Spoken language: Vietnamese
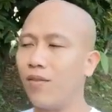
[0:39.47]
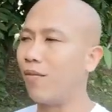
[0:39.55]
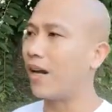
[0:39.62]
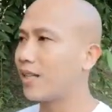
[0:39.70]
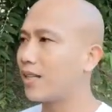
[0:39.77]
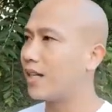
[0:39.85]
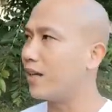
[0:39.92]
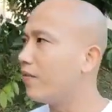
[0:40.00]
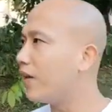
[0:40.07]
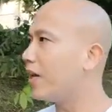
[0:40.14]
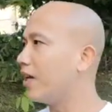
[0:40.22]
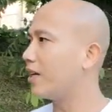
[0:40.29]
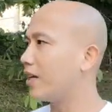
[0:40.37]
và chính
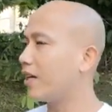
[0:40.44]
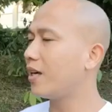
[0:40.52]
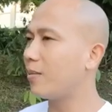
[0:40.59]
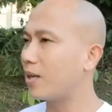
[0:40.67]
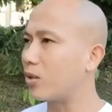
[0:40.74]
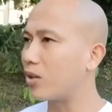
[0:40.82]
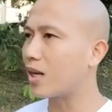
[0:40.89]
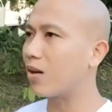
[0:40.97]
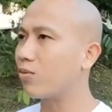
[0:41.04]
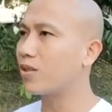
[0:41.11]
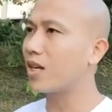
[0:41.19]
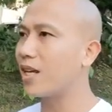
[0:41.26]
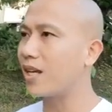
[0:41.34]
vì khi mà chúng ta
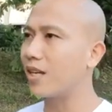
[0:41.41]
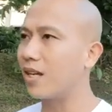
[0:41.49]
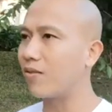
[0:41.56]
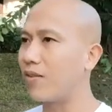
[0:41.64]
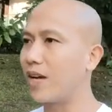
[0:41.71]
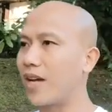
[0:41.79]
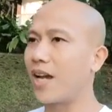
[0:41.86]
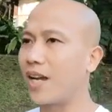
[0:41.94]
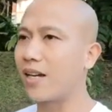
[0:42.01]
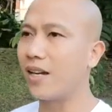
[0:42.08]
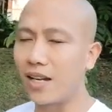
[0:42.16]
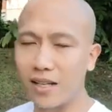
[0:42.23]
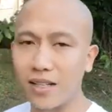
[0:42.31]
không xác định được về
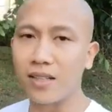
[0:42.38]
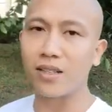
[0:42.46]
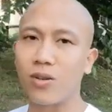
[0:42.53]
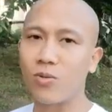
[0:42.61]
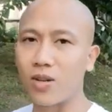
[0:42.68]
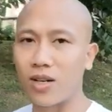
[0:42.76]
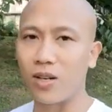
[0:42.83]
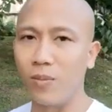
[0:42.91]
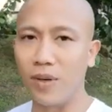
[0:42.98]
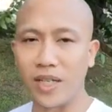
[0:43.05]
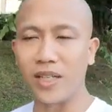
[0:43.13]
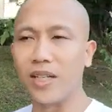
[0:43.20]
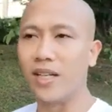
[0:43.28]
cái định hướng cho cuộc đời của
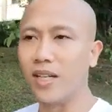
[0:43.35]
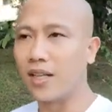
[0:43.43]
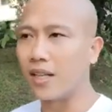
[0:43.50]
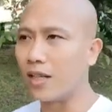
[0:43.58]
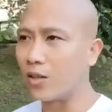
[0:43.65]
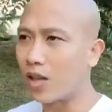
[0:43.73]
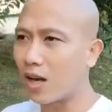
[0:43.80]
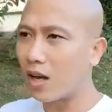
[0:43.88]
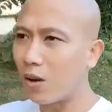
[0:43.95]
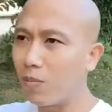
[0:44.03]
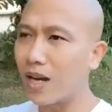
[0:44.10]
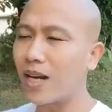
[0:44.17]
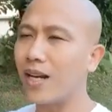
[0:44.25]
mình thì chúng ta
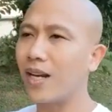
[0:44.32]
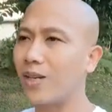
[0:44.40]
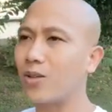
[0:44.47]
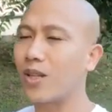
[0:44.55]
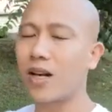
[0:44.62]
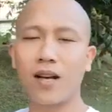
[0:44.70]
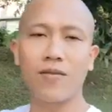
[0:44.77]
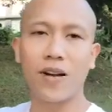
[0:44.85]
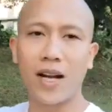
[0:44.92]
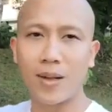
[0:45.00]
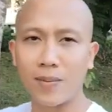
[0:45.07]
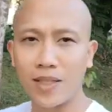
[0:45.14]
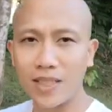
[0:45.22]
không biết là chúng ta cần phải
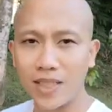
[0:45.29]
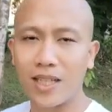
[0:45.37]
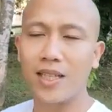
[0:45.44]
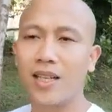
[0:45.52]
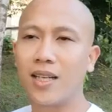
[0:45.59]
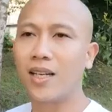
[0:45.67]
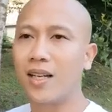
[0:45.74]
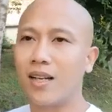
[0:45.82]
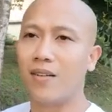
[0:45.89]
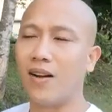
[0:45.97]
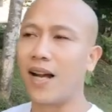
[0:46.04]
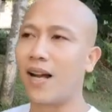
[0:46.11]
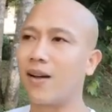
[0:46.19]
làm những gì
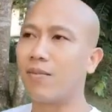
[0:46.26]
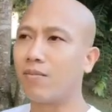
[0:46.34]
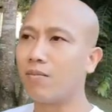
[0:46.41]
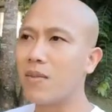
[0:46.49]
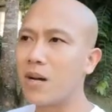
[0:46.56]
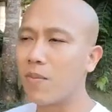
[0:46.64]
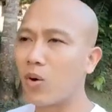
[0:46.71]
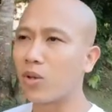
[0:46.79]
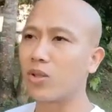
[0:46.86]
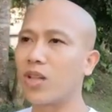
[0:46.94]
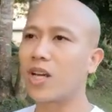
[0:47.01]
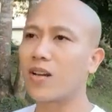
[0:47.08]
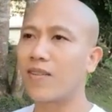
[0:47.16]
và bước một
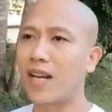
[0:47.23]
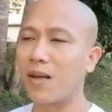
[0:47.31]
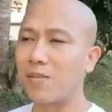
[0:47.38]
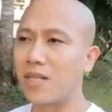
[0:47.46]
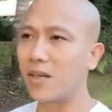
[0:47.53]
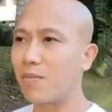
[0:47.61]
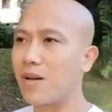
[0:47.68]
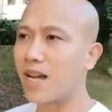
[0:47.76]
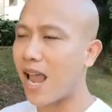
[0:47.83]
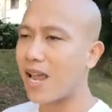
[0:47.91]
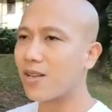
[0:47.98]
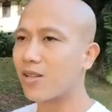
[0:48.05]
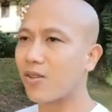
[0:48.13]
chúng ta cần phải làm gì bước
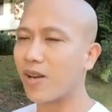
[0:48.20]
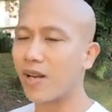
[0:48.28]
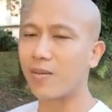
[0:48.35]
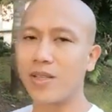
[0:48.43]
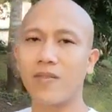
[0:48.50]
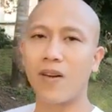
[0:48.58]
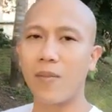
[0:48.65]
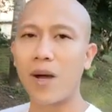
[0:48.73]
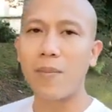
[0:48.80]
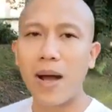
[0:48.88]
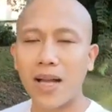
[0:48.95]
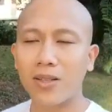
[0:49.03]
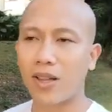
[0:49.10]
hai chúng ta phải làm gì và
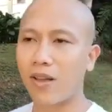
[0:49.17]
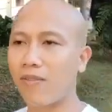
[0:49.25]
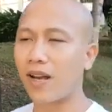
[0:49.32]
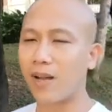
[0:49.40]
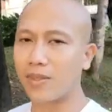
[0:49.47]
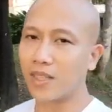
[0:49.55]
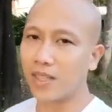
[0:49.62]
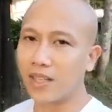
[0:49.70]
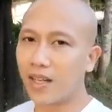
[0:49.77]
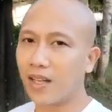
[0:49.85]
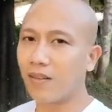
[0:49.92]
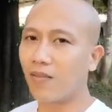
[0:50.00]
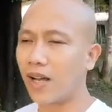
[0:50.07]
bước ba chúng ta phải làm gì
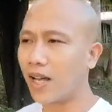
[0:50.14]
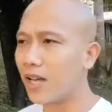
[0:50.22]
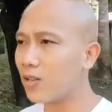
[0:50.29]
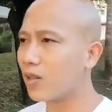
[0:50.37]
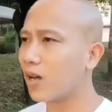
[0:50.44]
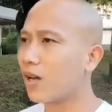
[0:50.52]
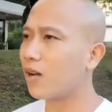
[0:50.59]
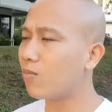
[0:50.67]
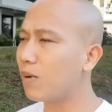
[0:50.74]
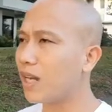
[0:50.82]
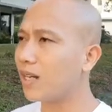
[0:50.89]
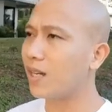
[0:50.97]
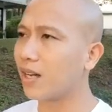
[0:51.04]
và khi chúng ta không
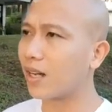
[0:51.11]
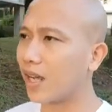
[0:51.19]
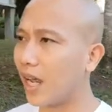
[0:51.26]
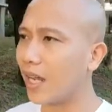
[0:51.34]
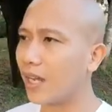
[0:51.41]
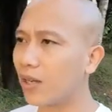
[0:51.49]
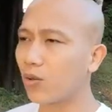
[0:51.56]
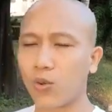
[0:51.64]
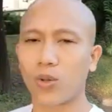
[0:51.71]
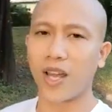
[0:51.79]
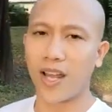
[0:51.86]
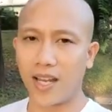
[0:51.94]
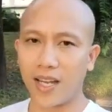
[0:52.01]
biết được cái cụ
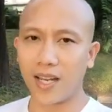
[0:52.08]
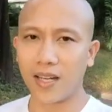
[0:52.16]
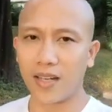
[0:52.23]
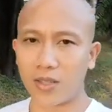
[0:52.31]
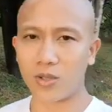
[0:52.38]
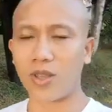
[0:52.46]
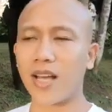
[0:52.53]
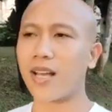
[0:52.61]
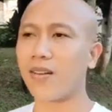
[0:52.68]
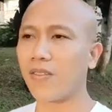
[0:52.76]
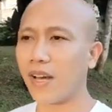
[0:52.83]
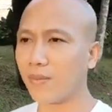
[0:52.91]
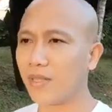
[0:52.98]
thể chúng ta
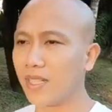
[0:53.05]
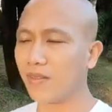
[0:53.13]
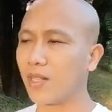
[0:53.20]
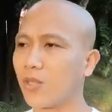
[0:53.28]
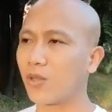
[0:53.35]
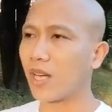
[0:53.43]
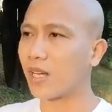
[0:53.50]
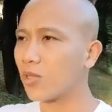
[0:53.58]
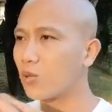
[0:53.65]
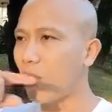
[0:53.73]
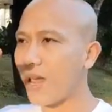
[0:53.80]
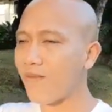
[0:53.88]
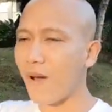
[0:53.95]
cần phải làm gì và chúng ta cứ
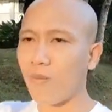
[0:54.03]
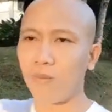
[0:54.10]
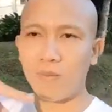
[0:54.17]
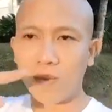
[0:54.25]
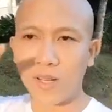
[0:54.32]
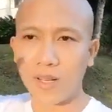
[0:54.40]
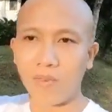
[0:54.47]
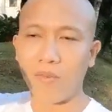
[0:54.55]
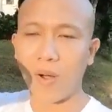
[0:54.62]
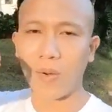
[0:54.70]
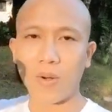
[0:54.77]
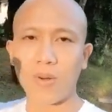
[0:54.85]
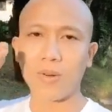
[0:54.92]
xoay vòng
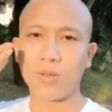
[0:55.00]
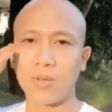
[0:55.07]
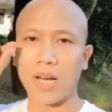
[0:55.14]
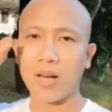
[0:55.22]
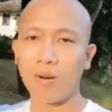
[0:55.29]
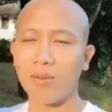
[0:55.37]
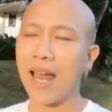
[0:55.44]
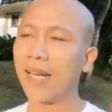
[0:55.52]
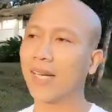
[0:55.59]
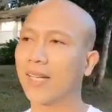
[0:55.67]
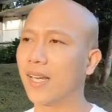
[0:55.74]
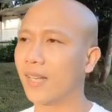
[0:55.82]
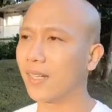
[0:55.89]
và cuối cùng chúng ta không đạt
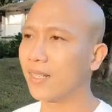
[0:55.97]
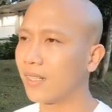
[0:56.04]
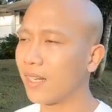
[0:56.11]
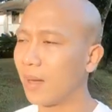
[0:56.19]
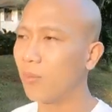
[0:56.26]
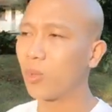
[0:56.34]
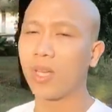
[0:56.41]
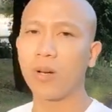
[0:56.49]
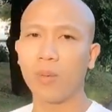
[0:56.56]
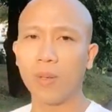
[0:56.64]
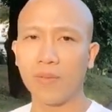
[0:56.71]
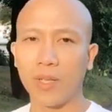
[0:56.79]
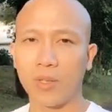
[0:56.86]
được đến cái mục tiêu của
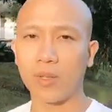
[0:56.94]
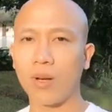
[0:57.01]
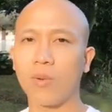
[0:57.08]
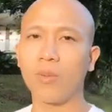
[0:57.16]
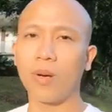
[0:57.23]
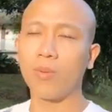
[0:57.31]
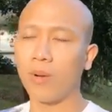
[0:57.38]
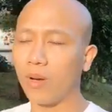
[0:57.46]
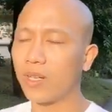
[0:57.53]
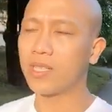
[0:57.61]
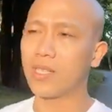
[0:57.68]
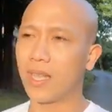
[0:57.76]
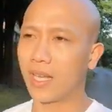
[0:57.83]
mình và chúng ta cũng không có
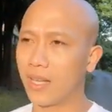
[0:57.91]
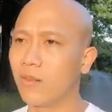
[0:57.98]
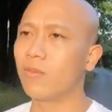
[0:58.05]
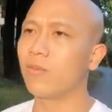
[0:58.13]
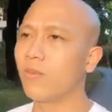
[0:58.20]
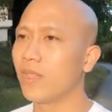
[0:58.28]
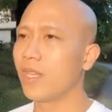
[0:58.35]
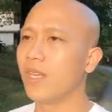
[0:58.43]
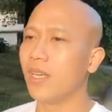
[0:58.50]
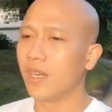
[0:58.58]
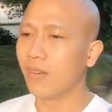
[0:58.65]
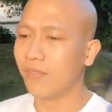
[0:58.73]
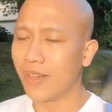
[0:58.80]
cái sự thành công
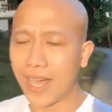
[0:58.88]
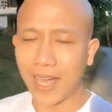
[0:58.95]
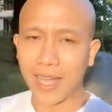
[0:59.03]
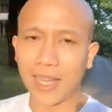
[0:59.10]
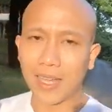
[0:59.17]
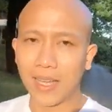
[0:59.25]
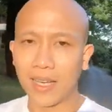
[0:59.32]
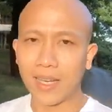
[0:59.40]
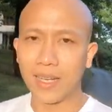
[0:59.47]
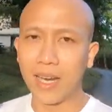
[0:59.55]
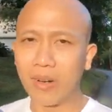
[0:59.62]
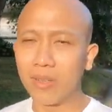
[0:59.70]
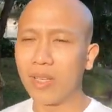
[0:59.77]
và
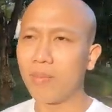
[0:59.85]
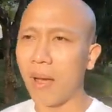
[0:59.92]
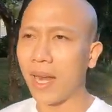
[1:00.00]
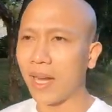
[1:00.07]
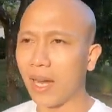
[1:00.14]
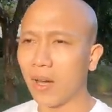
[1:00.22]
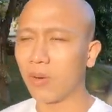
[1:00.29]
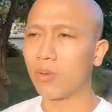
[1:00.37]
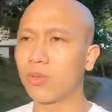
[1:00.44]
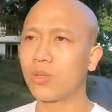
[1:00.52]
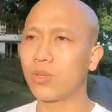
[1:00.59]
nếu những bạn nào